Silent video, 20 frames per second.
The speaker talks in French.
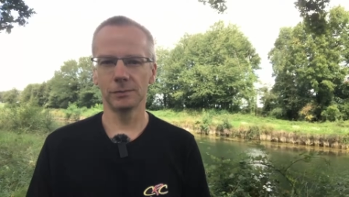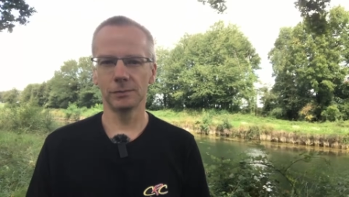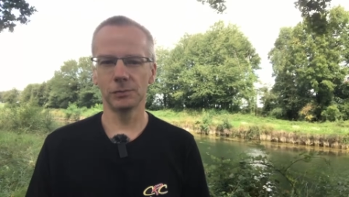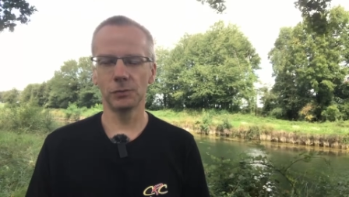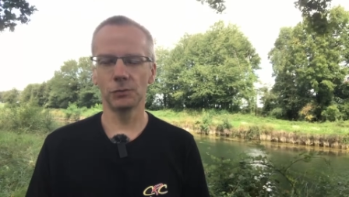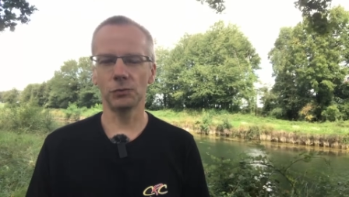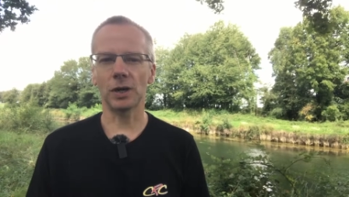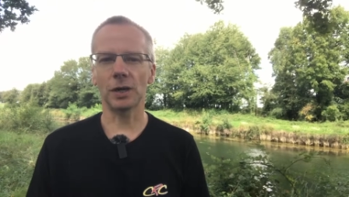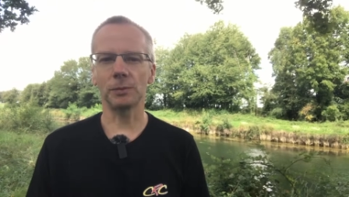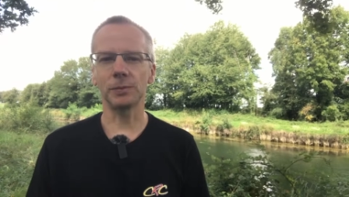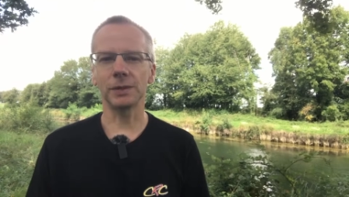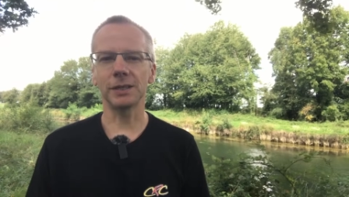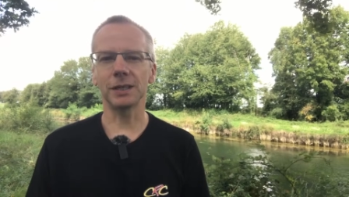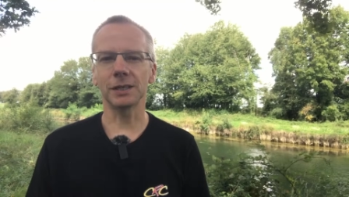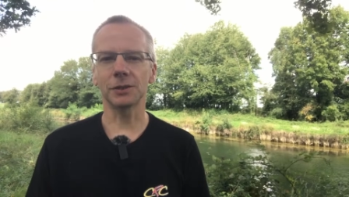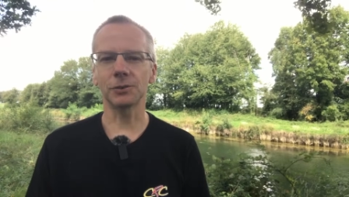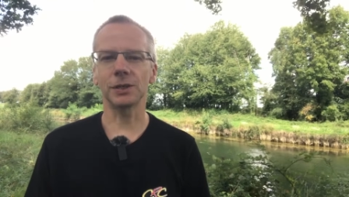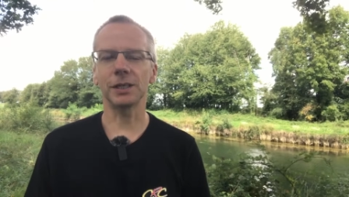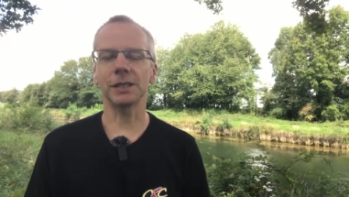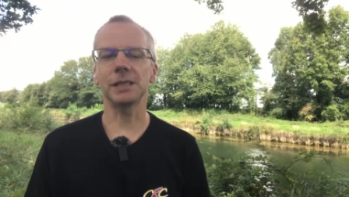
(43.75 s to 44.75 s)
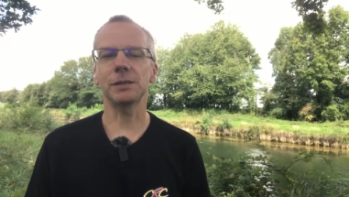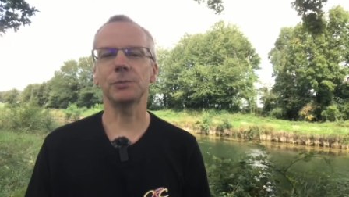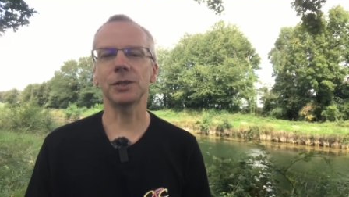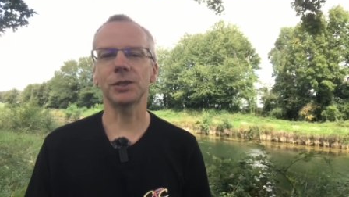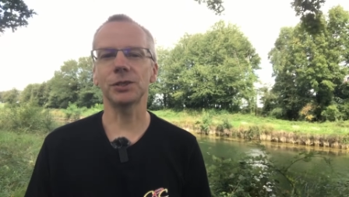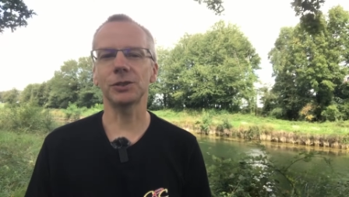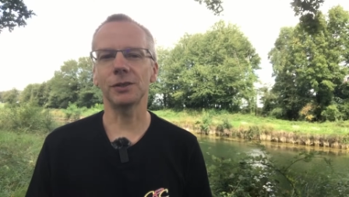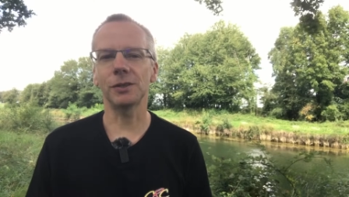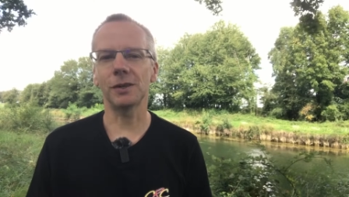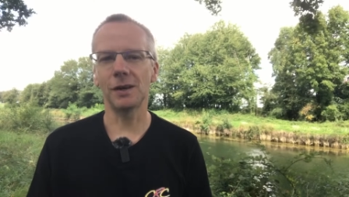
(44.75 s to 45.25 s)
Vous vous rappelez de la colère des
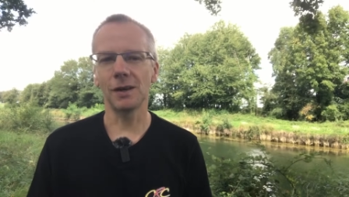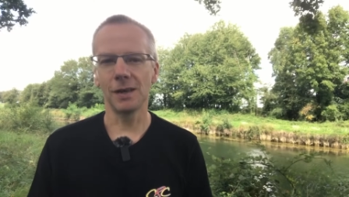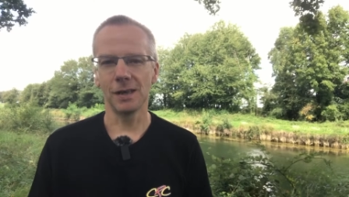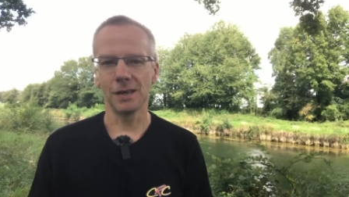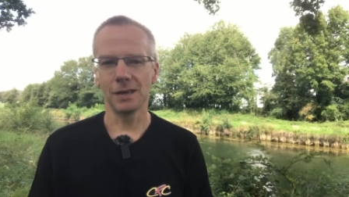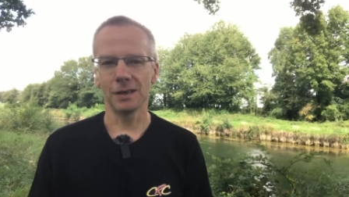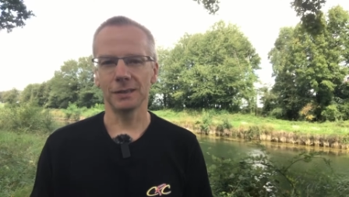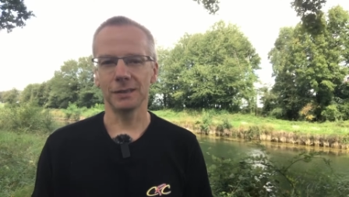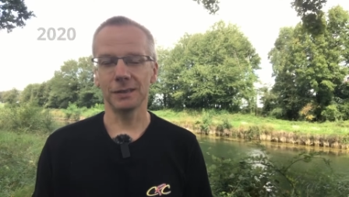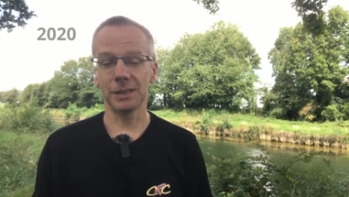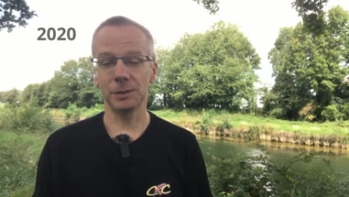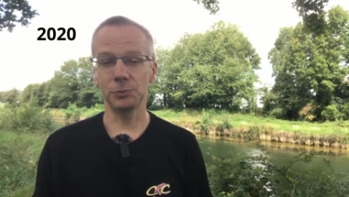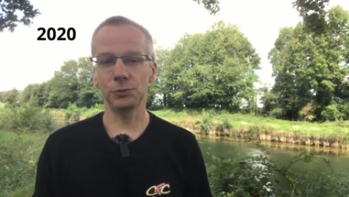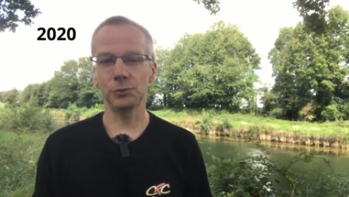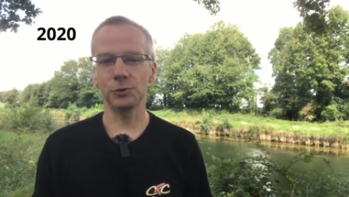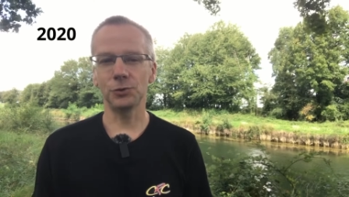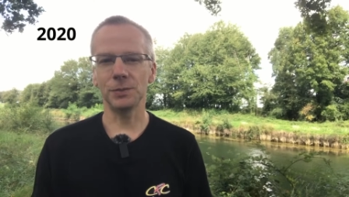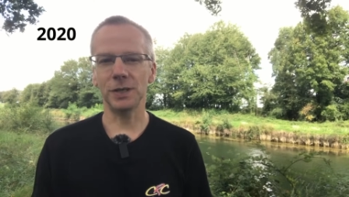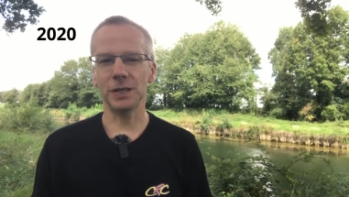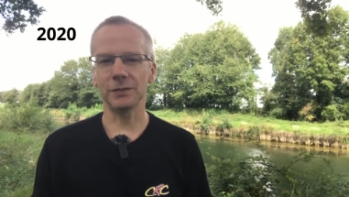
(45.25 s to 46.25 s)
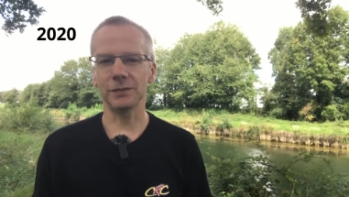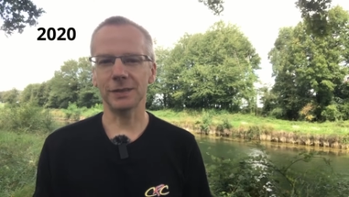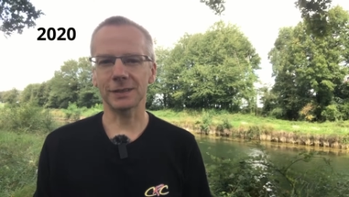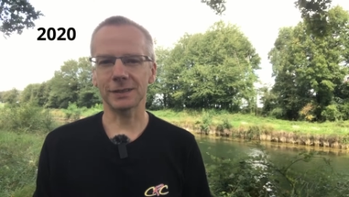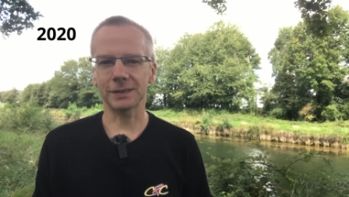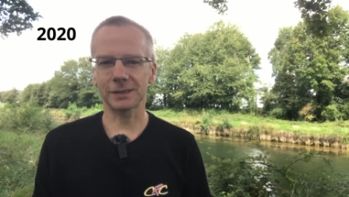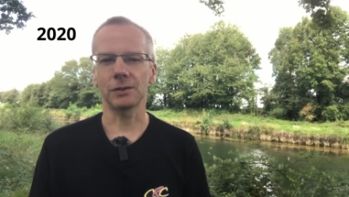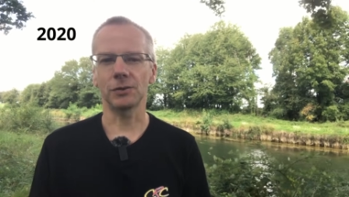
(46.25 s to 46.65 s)
pêcheurs Début 2020,